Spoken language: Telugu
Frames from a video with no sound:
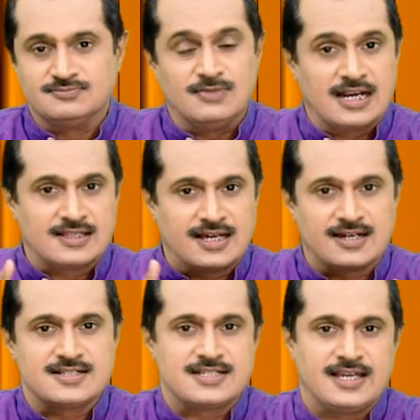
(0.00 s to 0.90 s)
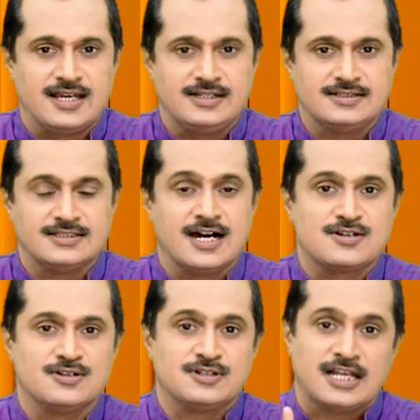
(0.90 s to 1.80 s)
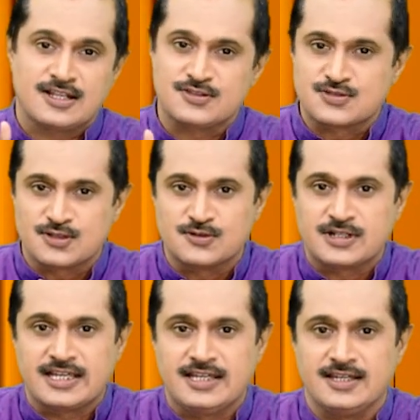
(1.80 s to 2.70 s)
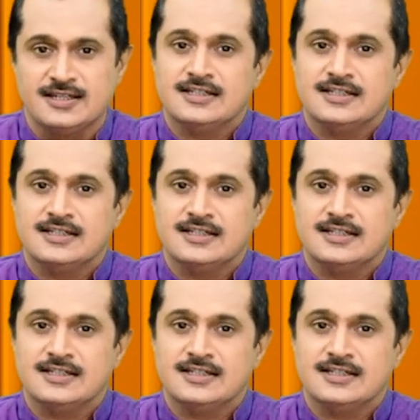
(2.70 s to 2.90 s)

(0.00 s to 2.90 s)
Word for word: మాలధారణ చేయాలి దాంట్లో నల్ల దుస్తులు ఉంటాయి